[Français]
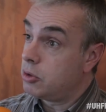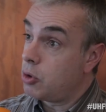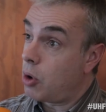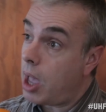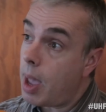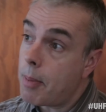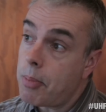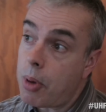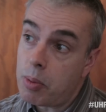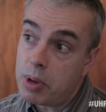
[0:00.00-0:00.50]
se
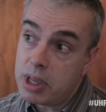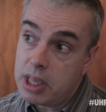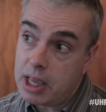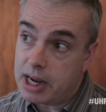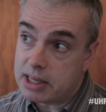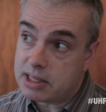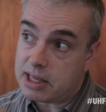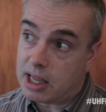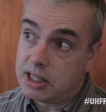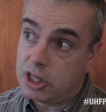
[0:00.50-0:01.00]
réapproprier
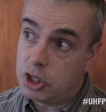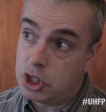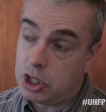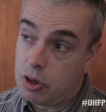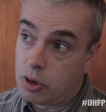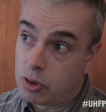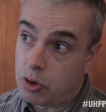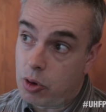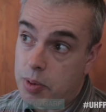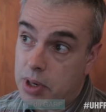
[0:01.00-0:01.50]
la stratégie
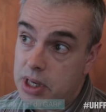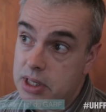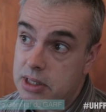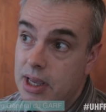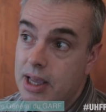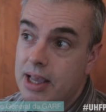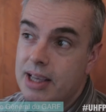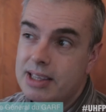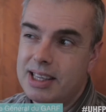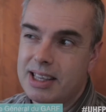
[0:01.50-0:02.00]
de l'entreprise,
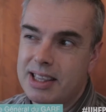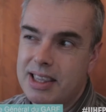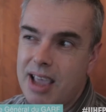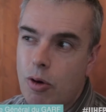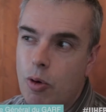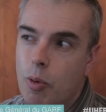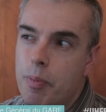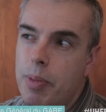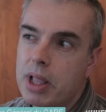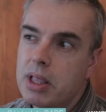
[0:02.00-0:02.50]
c'est
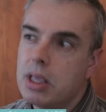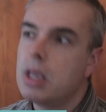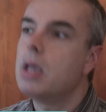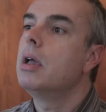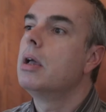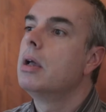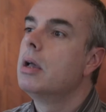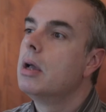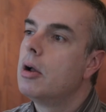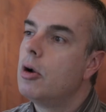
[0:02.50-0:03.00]
d'accompagner
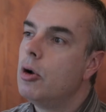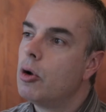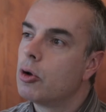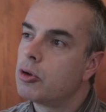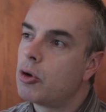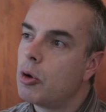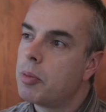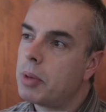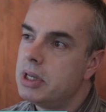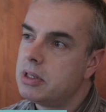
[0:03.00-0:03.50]

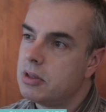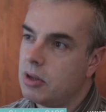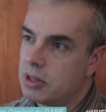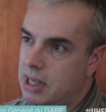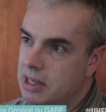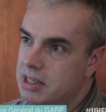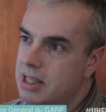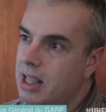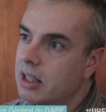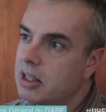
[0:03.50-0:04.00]
l'entreprise dans
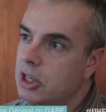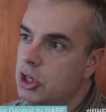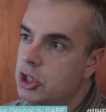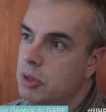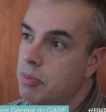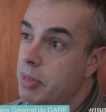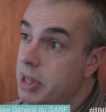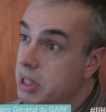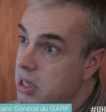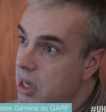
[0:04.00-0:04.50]
sa
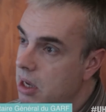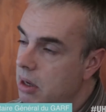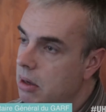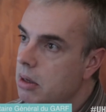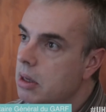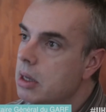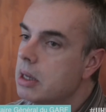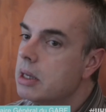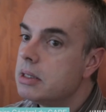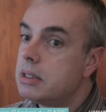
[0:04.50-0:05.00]
stratégie métier,
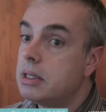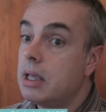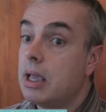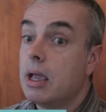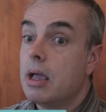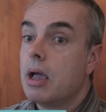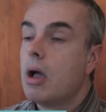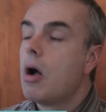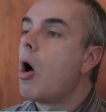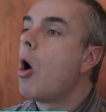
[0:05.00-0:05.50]

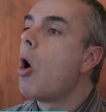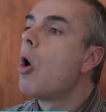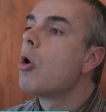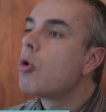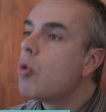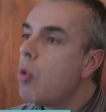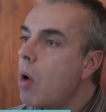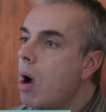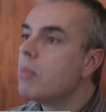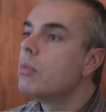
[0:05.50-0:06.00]
c'est en
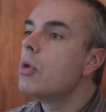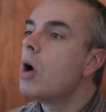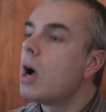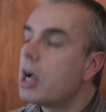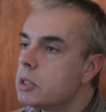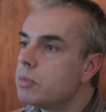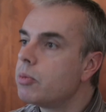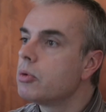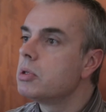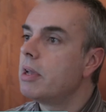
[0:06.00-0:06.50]
quoi moi,
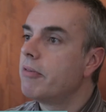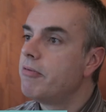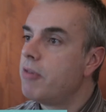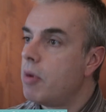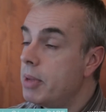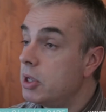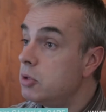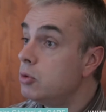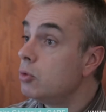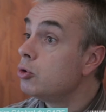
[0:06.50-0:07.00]
responsable
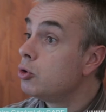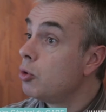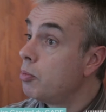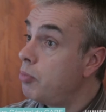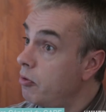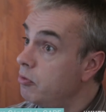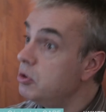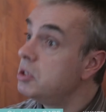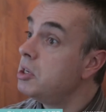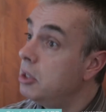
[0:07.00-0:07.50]
formation, je
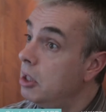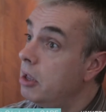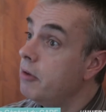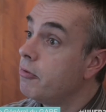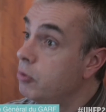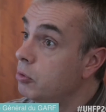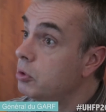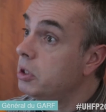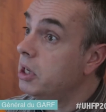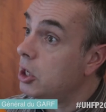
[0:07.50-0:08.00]
peux vous aider,
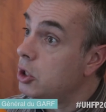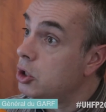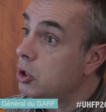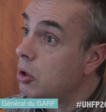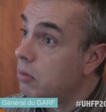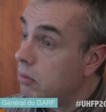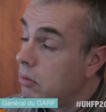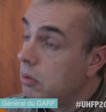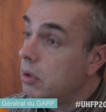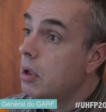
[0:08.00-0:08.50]
vous,
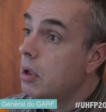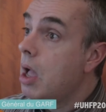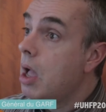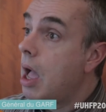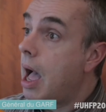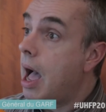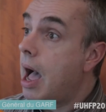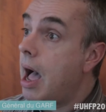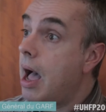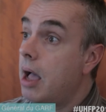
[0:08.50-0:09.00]
dirigeants,
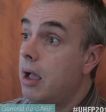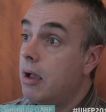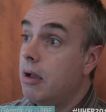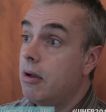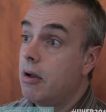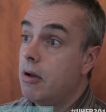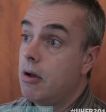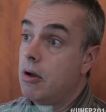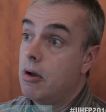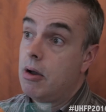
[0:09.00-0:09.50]
à,
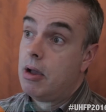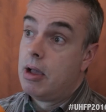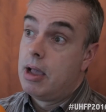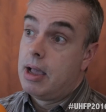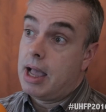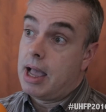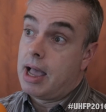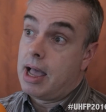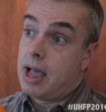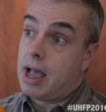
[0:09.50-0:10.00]
euh,
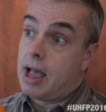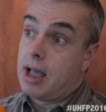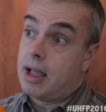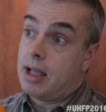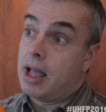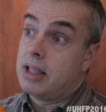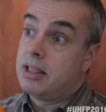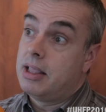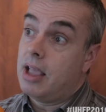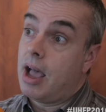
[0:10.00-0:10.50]

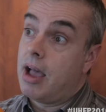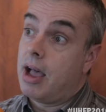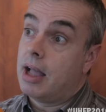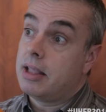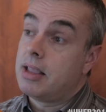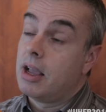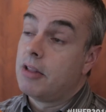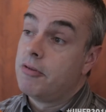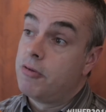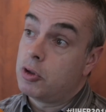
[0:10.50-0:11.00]

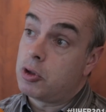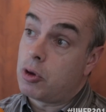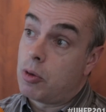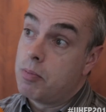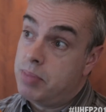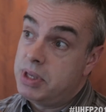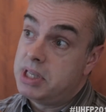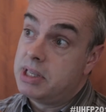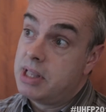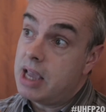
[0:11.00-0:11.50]
atteindre votre
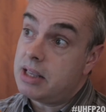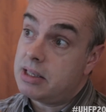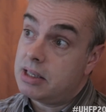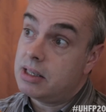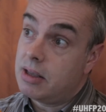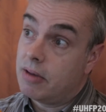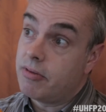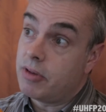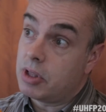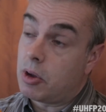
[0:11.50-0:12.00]

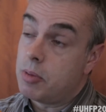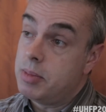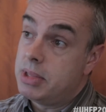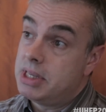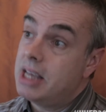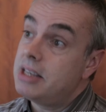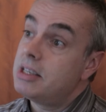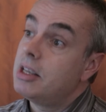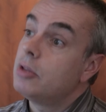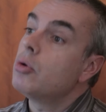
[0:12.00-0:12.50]
business, votre
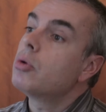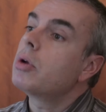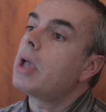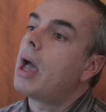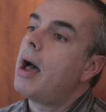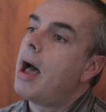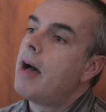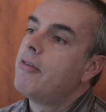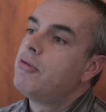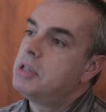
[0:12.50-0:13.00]
business et donc
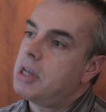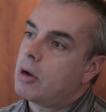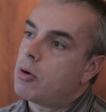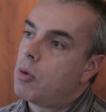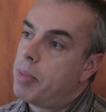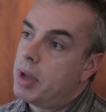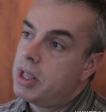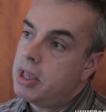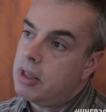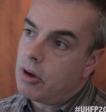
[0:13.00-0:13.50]
à vous
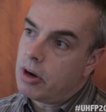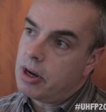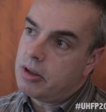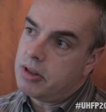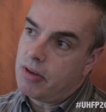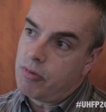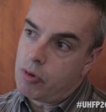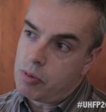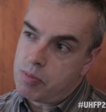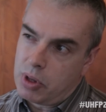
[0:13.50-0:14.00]
accompagner dans le
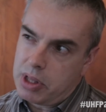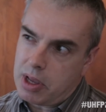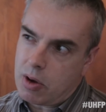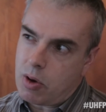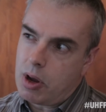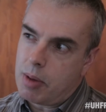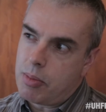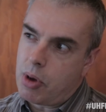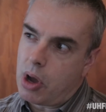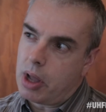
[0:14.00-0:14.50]
développement des
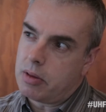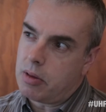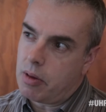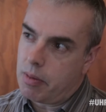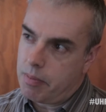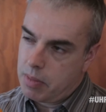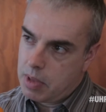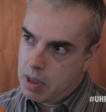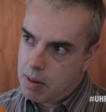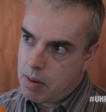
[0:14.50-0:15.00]
collaborateurs
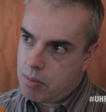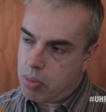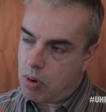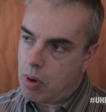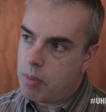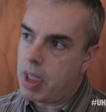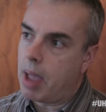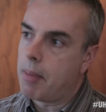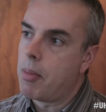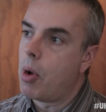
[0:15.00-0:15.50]

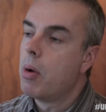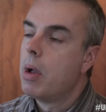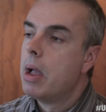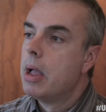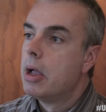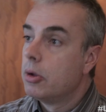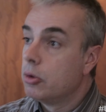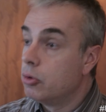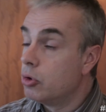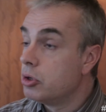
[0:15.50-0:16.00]
premièrement.
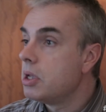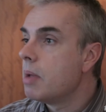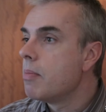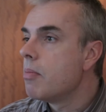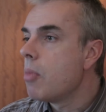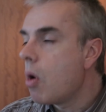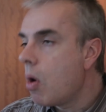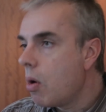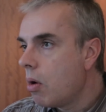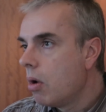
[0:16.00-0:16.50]

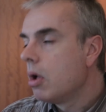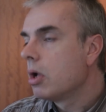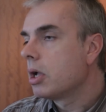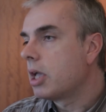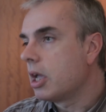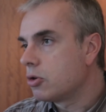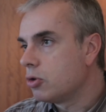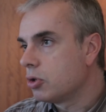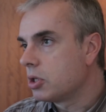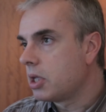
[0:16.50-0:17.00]
Deuxièmement,
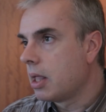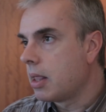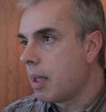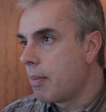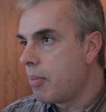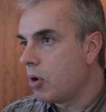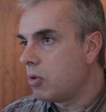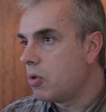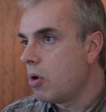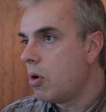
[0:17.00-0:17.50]
quelque chose qui est
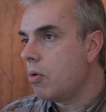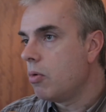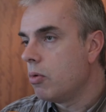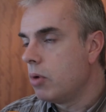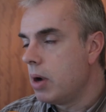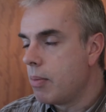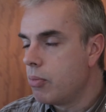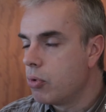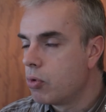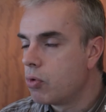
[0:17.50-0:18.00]
important, on
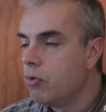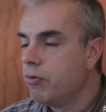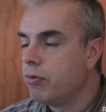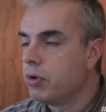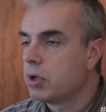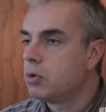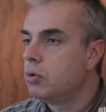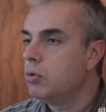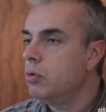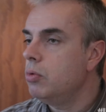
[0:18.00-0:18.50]
l'a beaucoup
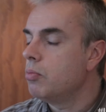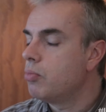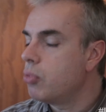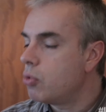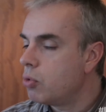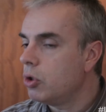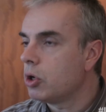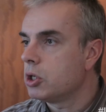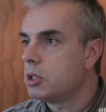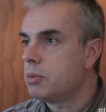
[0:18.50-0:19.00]
vécu,
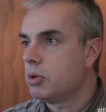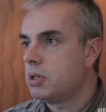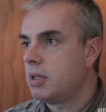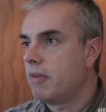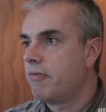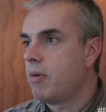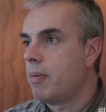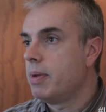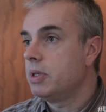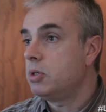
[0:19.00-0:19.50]
beaucoup de
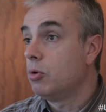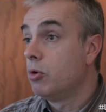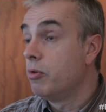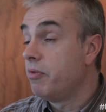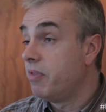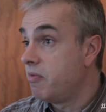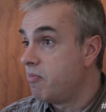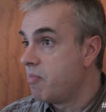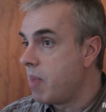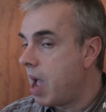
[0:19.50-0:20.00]
responsables formation le
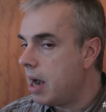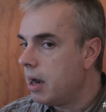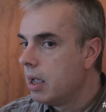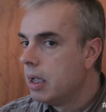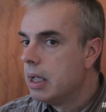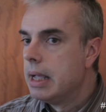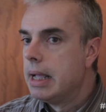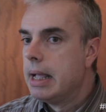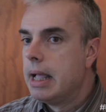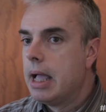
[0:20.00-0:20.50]
vivent mal,
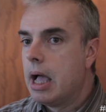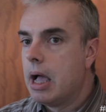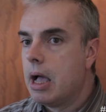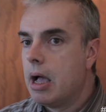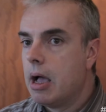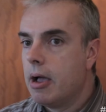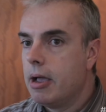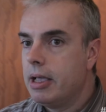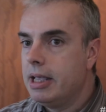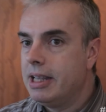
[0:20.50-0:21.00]

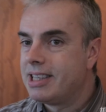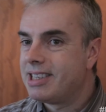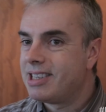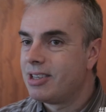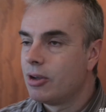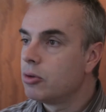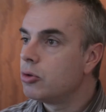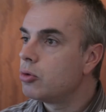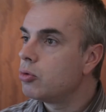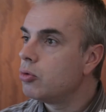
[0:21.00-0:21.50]
euh, ils se
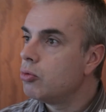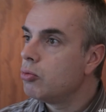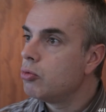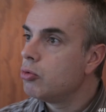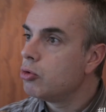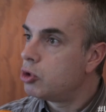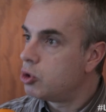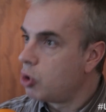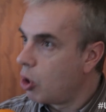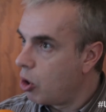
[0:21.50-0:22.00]
sentent
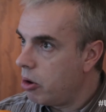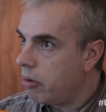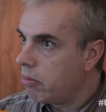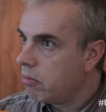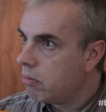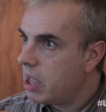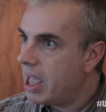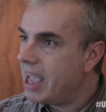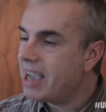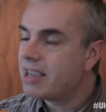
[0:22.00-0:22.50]
seuls,
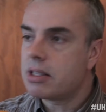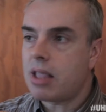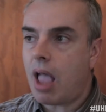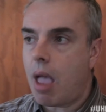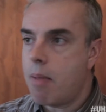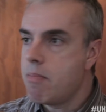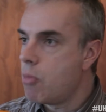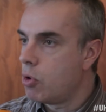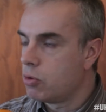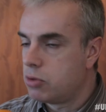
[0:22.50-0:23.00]

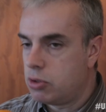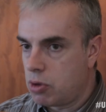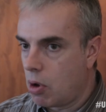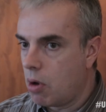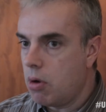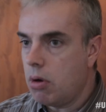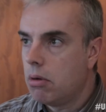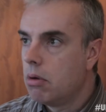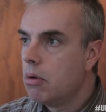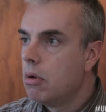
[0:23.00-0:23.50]
extrêmement
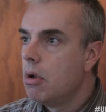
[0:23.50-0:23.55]
seuls,